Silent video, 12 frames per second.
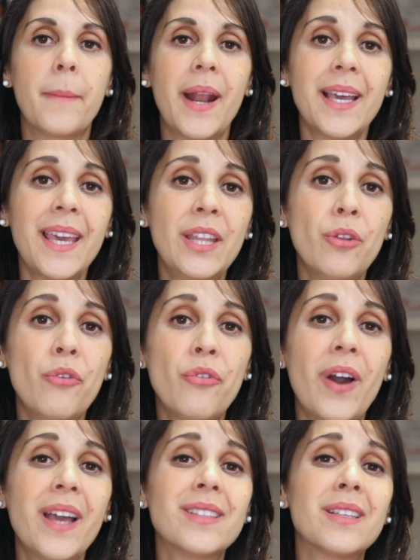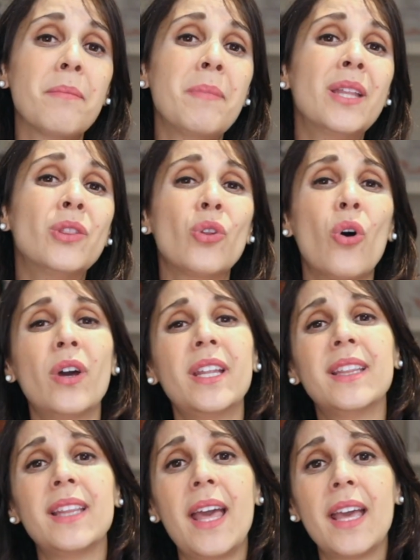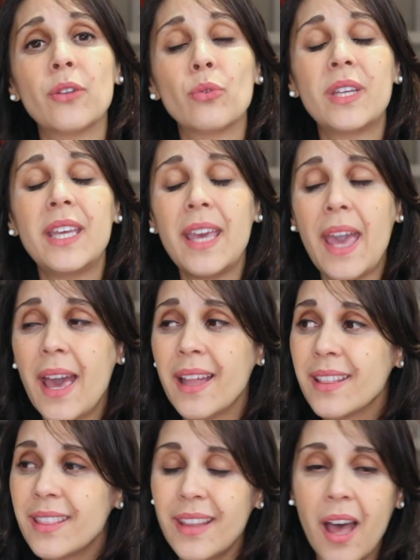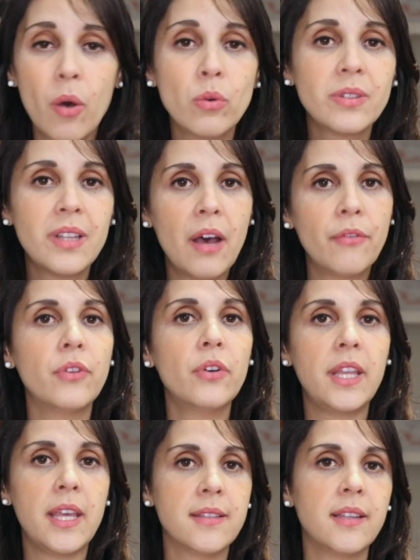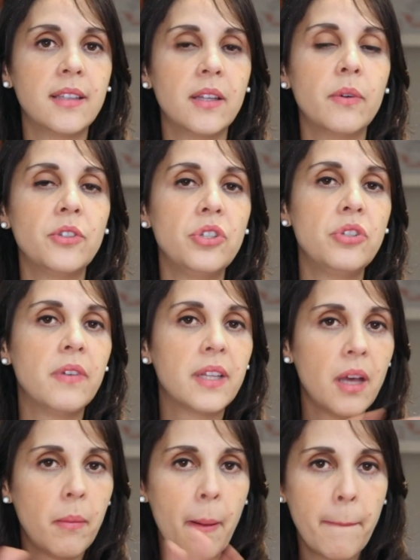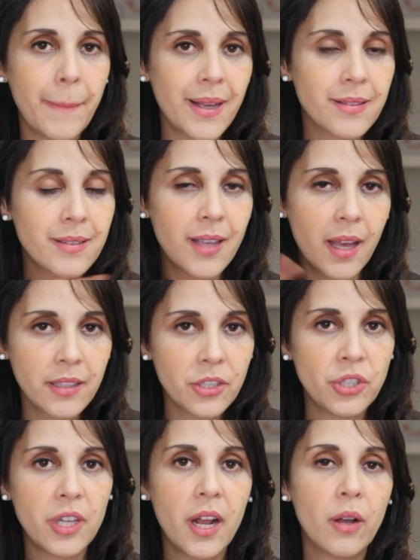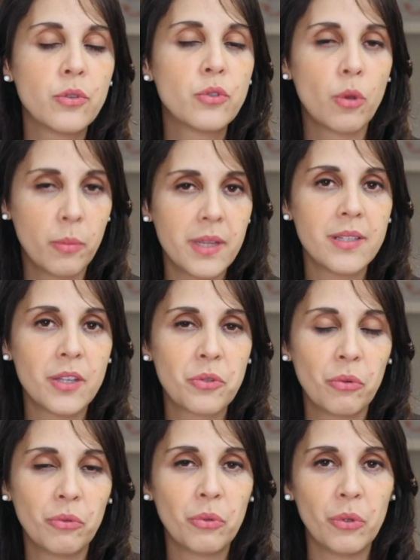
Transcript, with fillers: quem não faz a menor ideia do que é a tal da florista, então a gente vai dar uma passada geral sobre esse assunto